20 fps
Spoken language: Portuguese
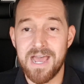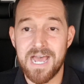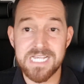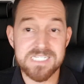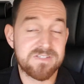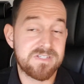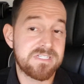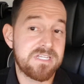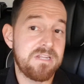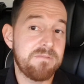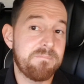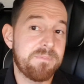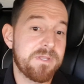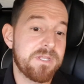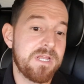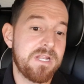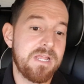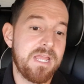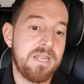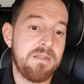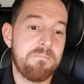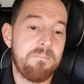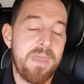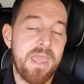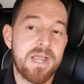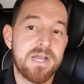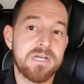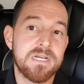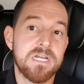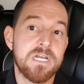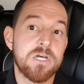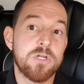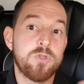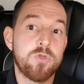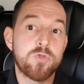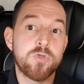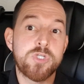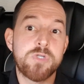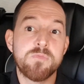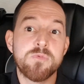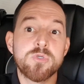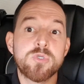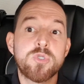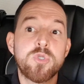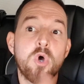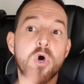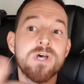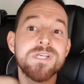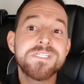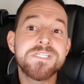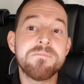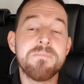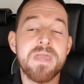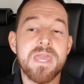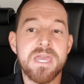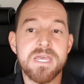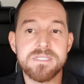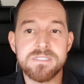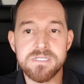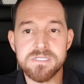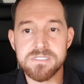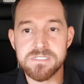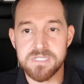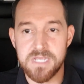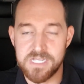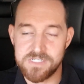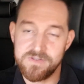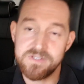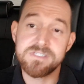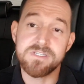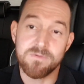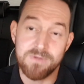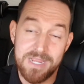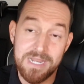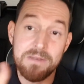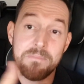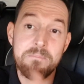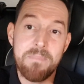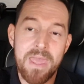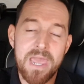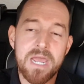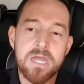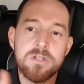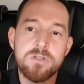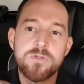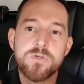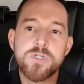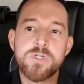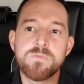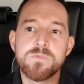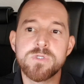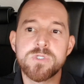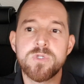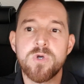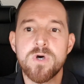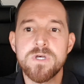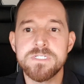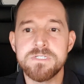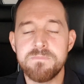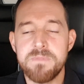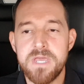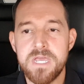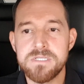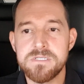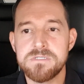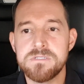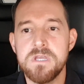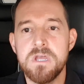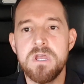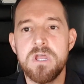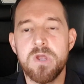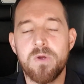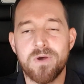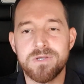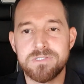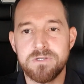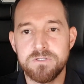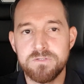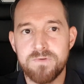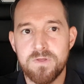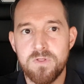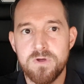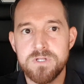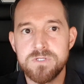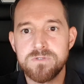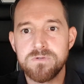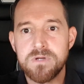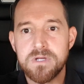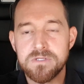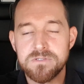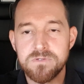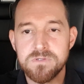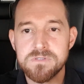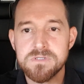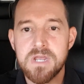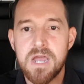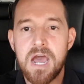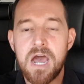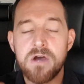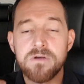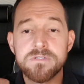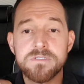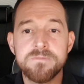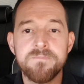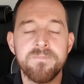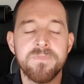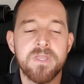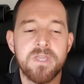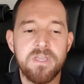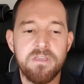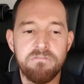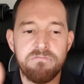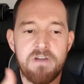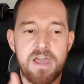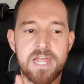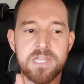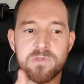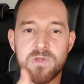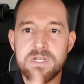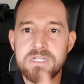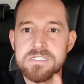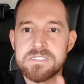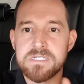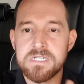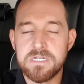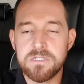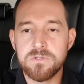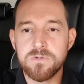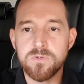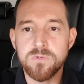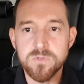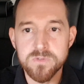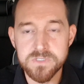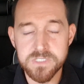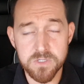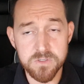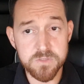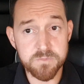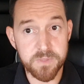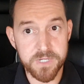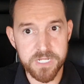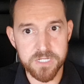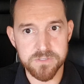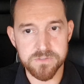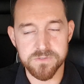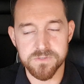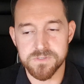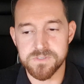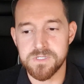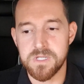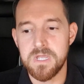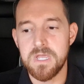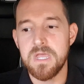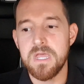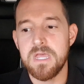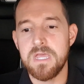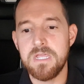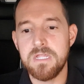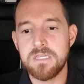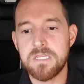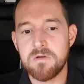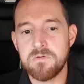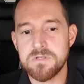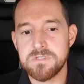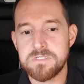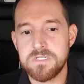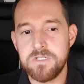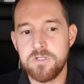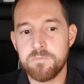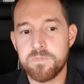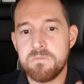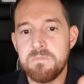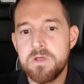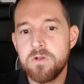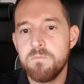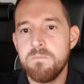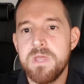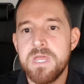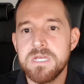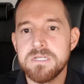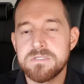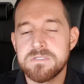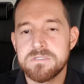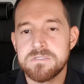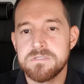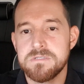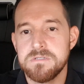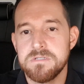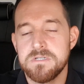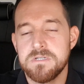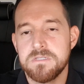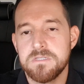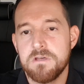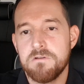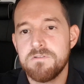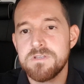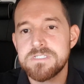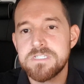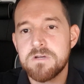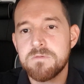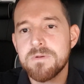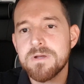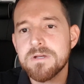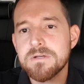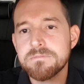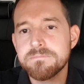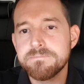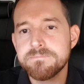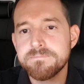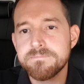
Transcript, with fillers: Às vezes ele, ele, ele, pega dos últimos 12 meses, às vezes não, ele pega dos últimos 12 meses quais são os valores do, dos carros e vai atualizando os seus preços. Então, assim, no primeiro mês, talvez dê uma